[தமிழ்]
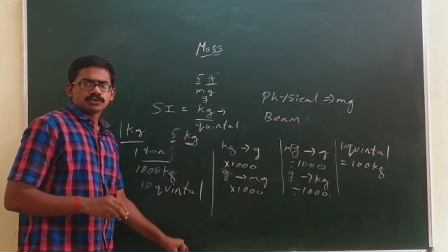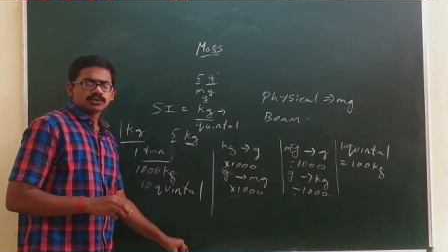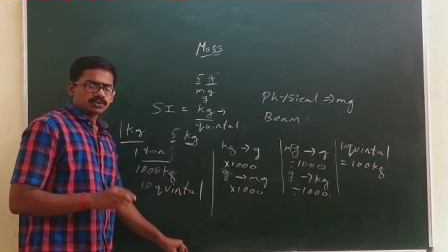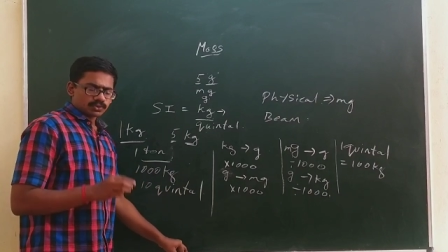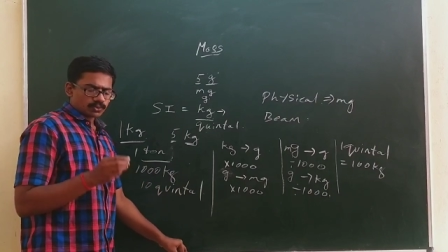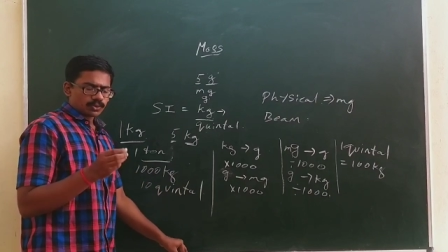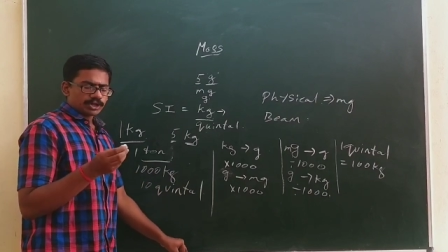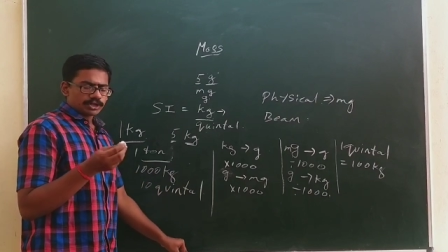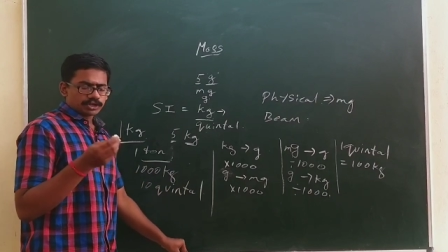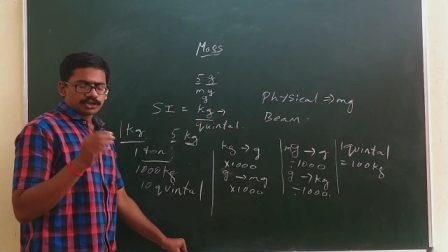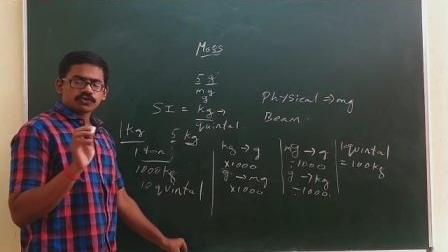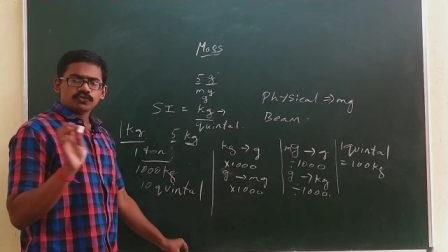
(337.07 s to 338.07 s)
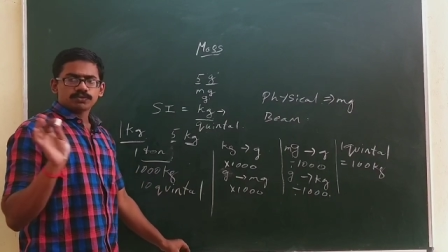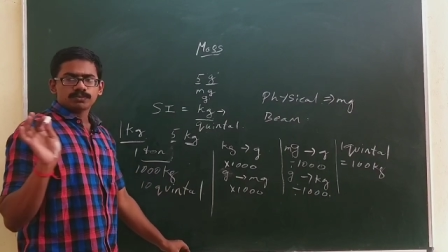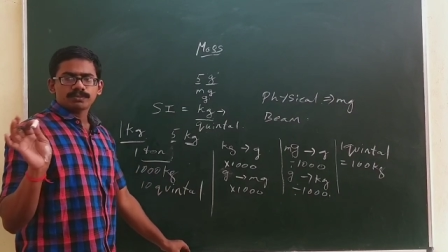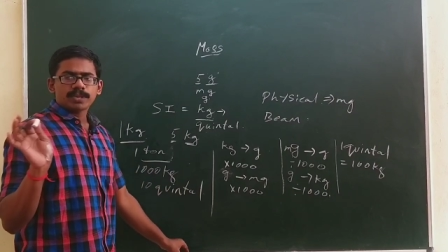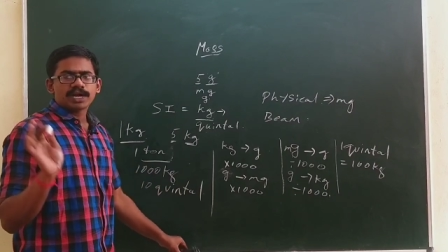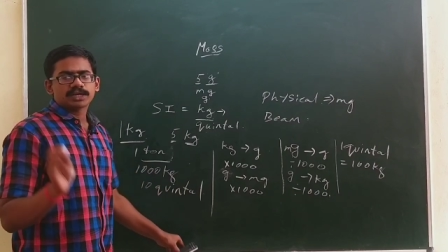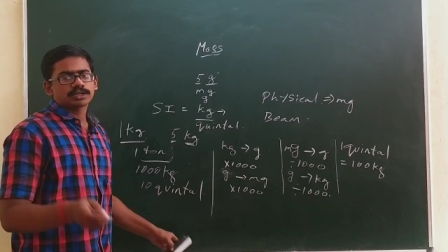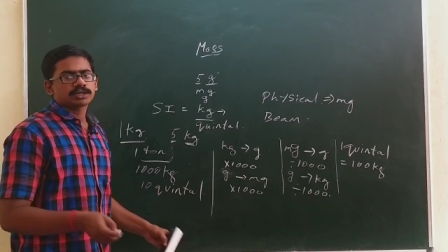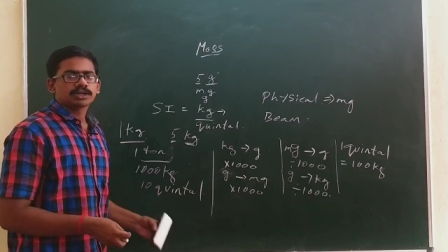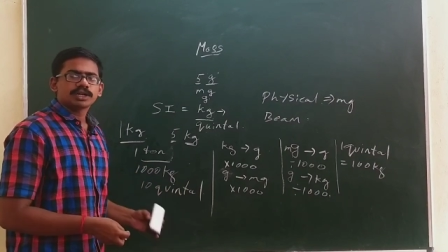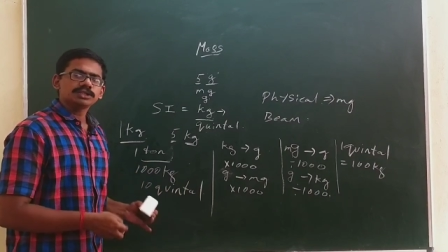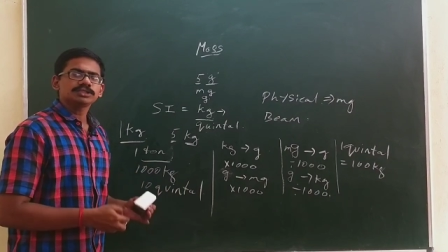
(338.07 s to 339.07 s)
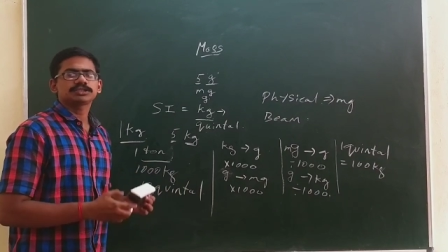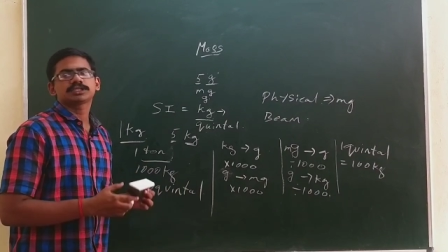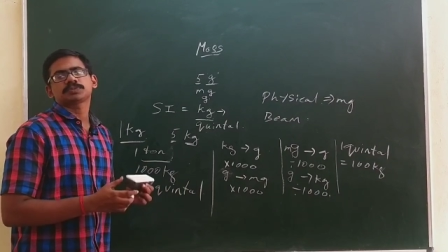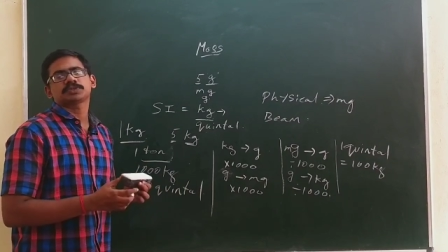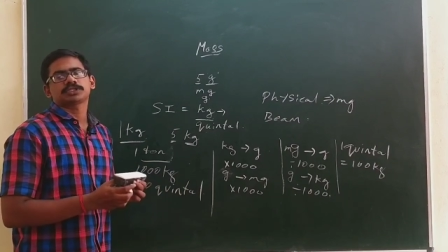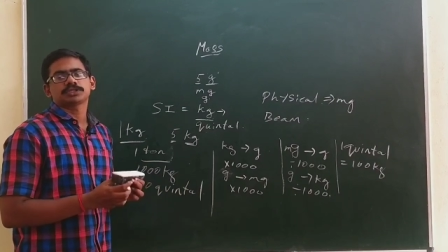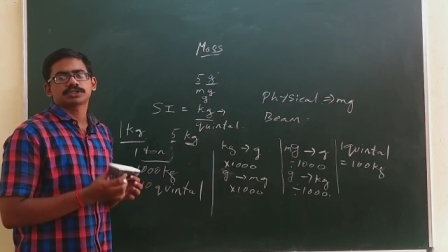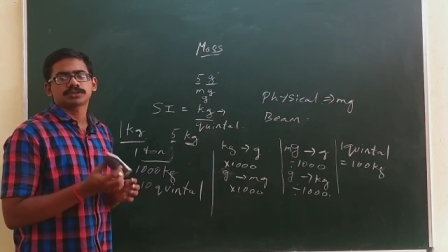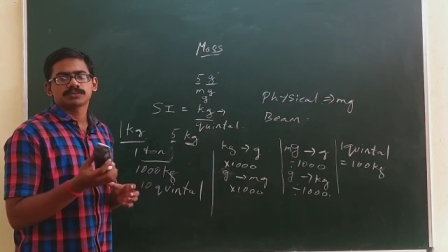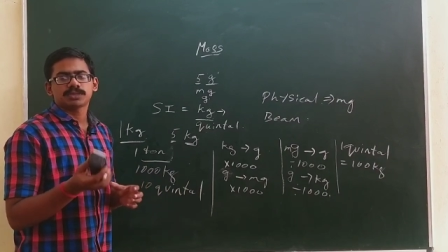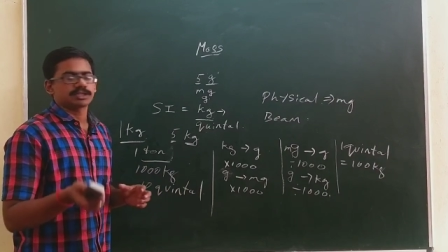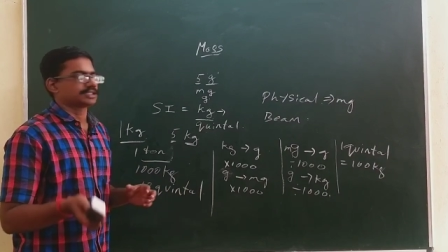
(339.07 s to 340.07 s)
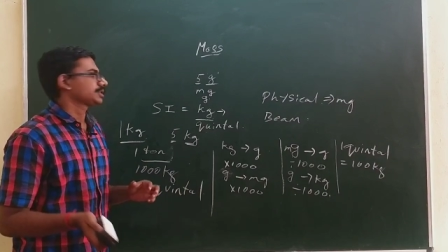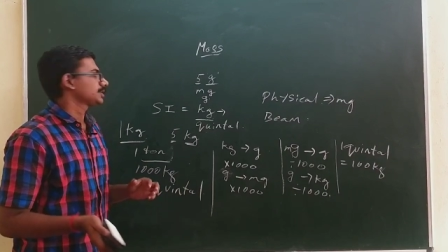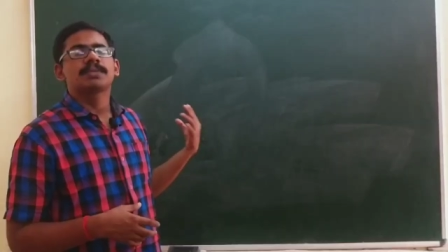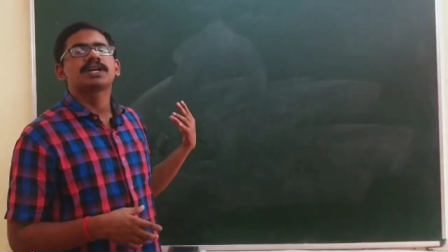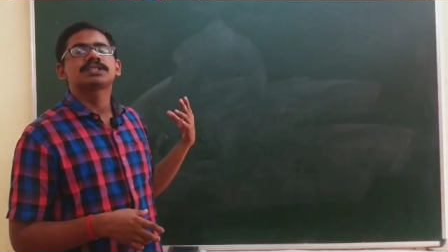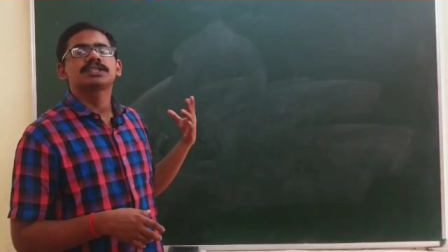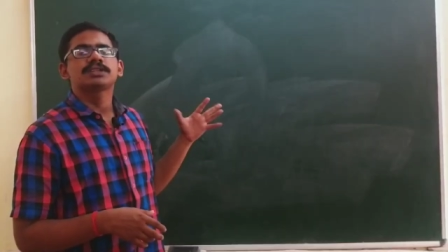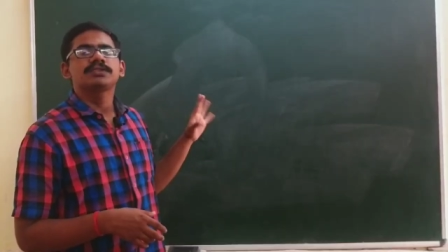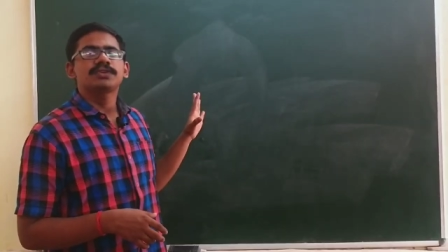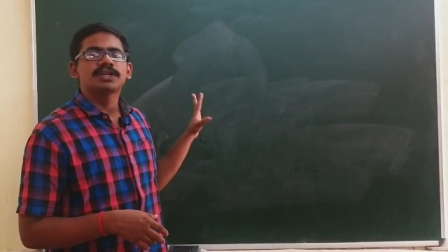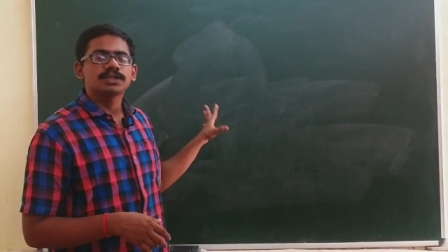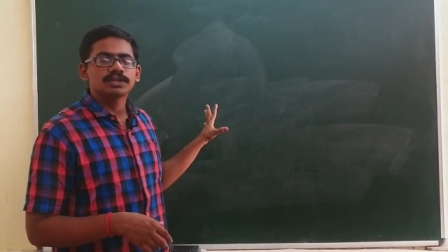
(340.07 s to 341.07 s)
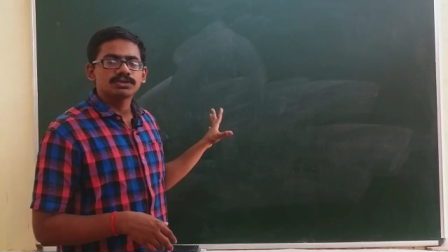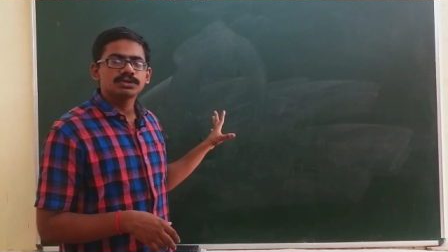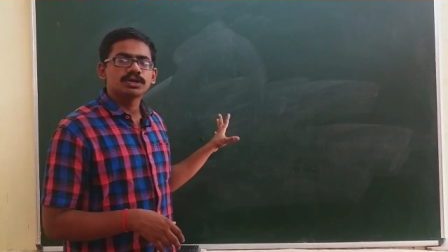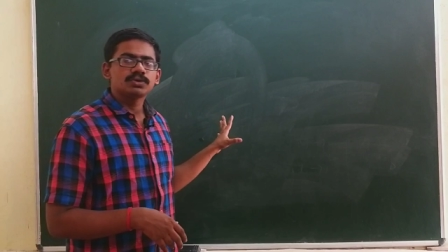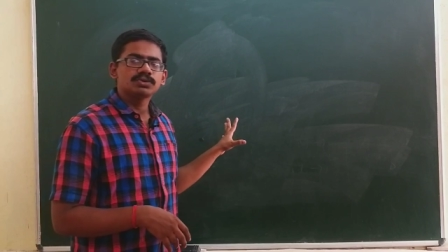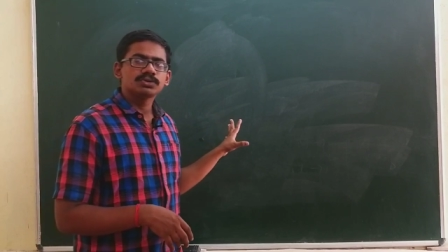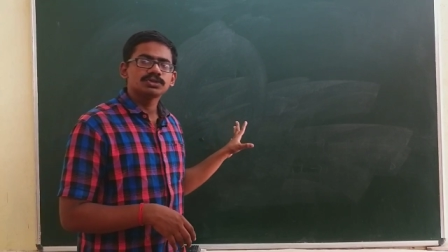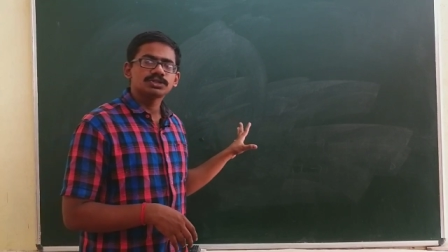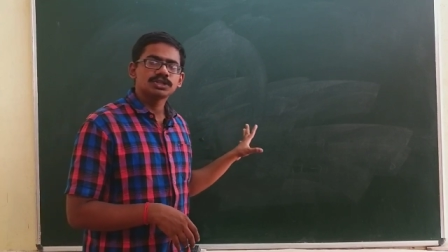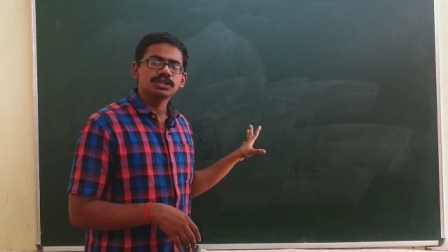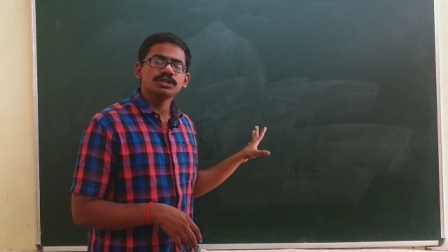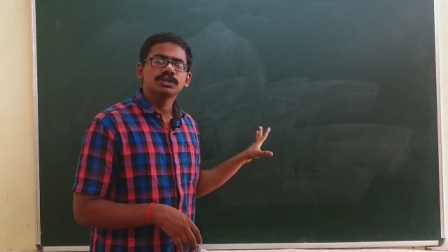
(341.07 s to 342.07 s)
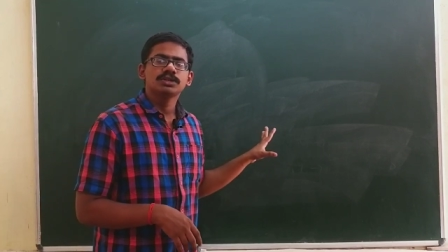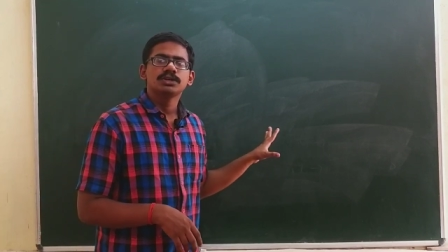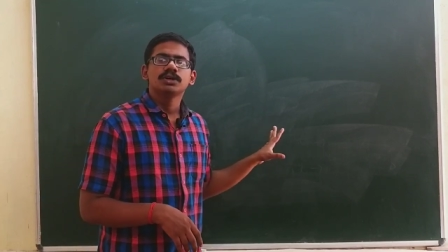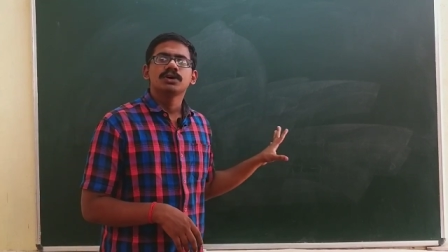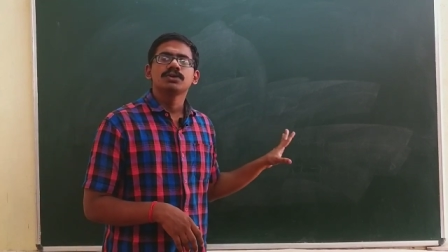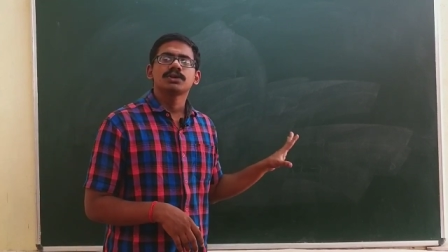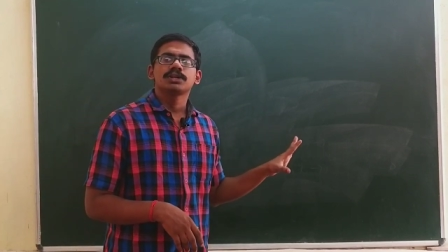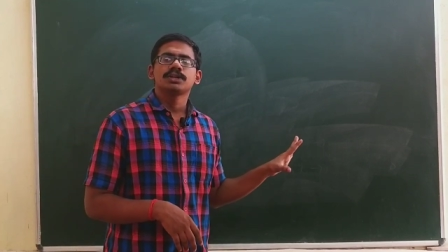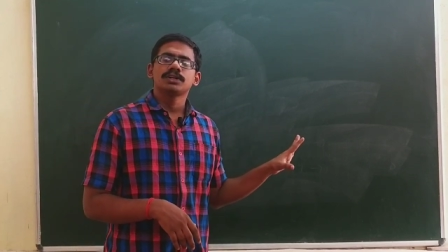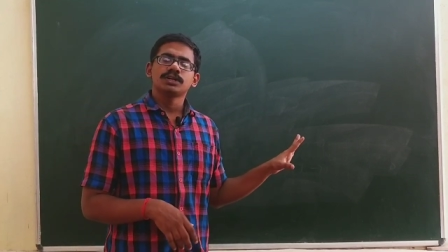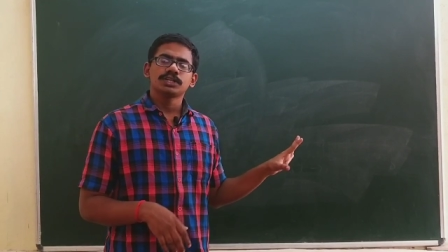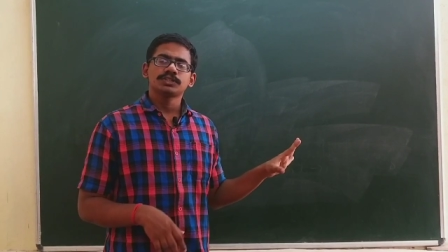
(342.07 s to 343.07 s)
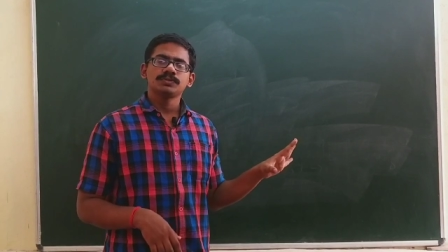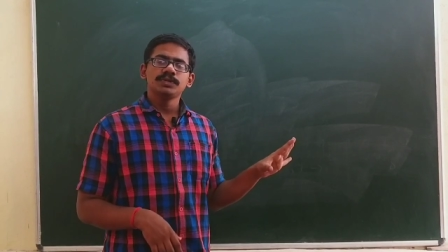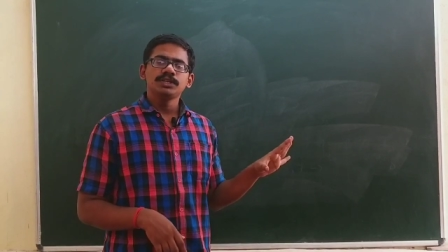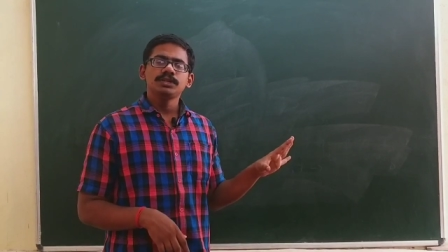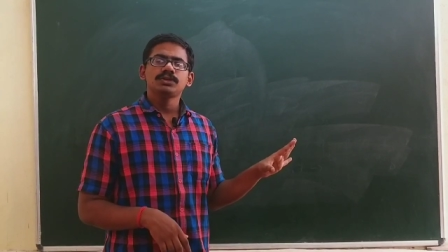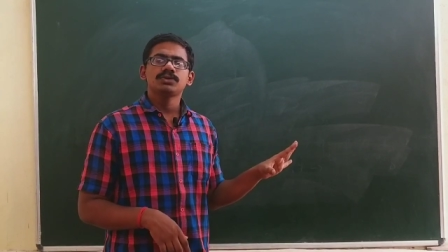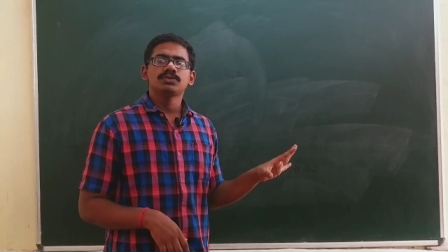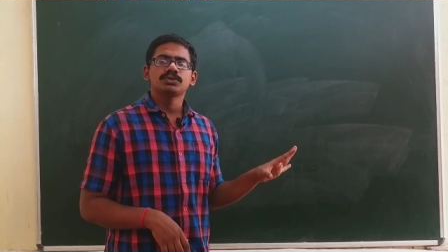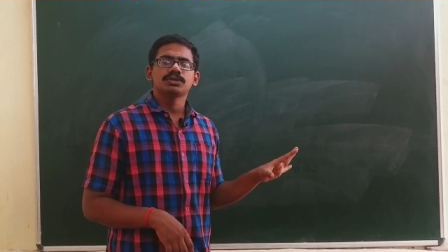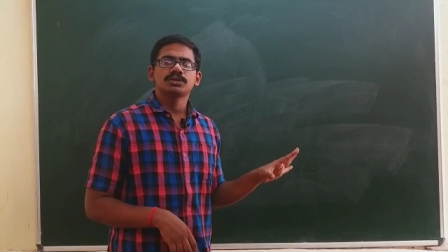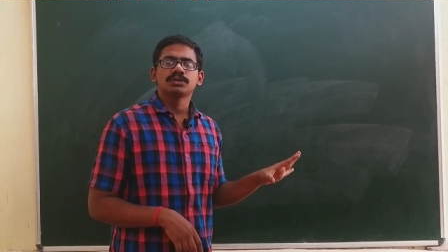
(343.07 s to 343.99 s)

ஸோ குவான்டிட்டி ஆஃப் மேட்டர் அண்ட் சப்ஸ்டன்ஸ் மாஸ் மாஸ்லேருந்து வேறு ஏதாவது டவுட் இருந்துச்சுன்னா யூ கேன் டெக்ஸ்ட் மீ டு த